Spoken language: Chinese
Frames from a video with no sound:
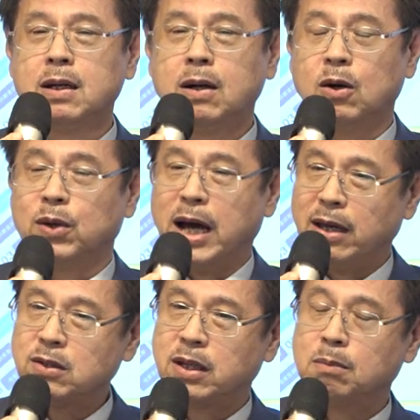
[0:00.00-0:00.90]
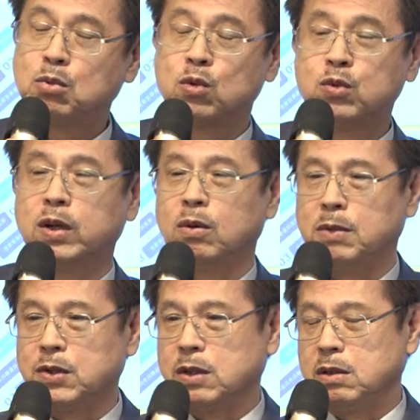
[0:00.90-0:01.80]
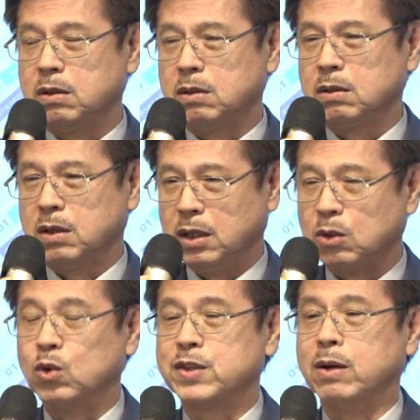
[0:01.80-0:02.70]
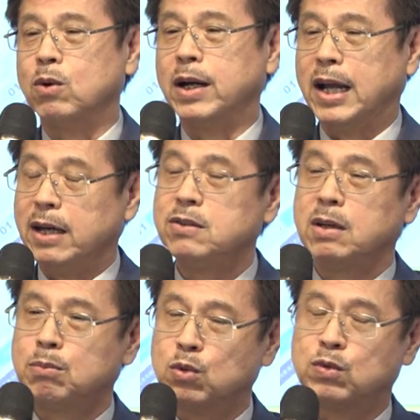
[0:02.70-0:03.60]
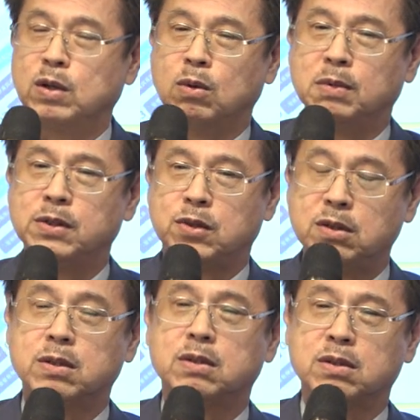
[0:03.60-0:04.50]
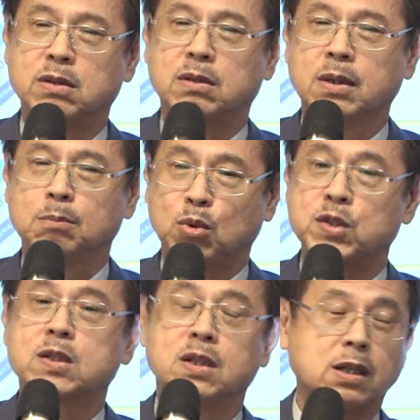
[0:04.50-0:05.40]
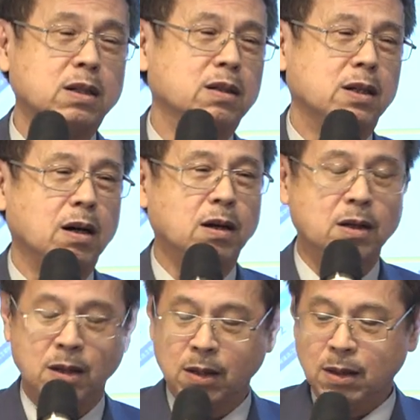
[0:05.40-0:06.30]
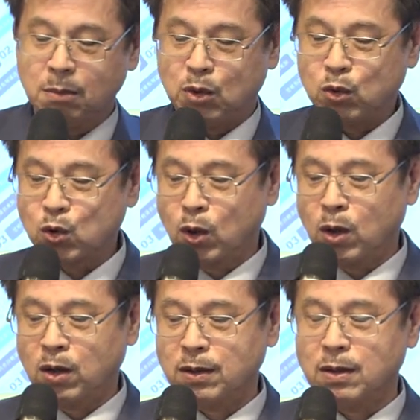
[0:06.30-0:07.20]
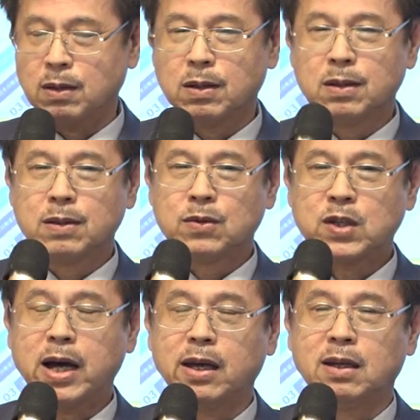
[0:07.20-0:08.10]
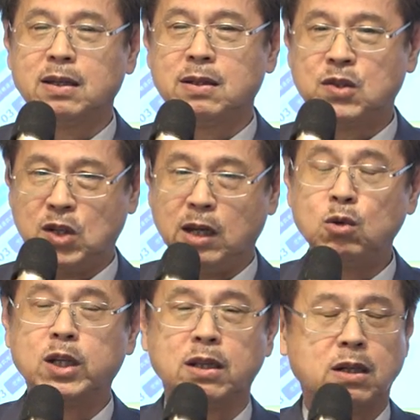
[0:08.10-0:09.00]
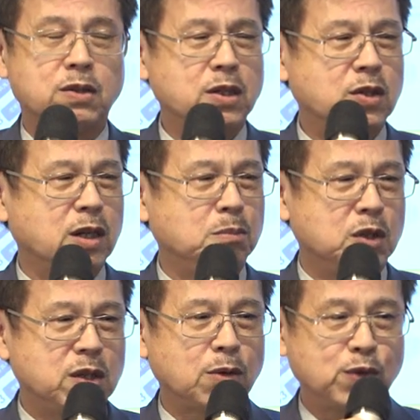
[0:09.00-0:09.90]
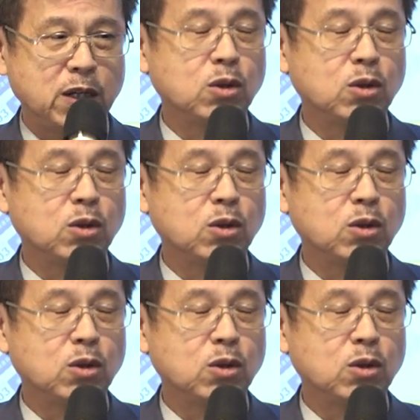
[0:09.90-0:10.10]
哦，哪一些部分我们是可以国产化，哪一些部分我们其实是不适合的哈。比如说。在捷运的这些比较飞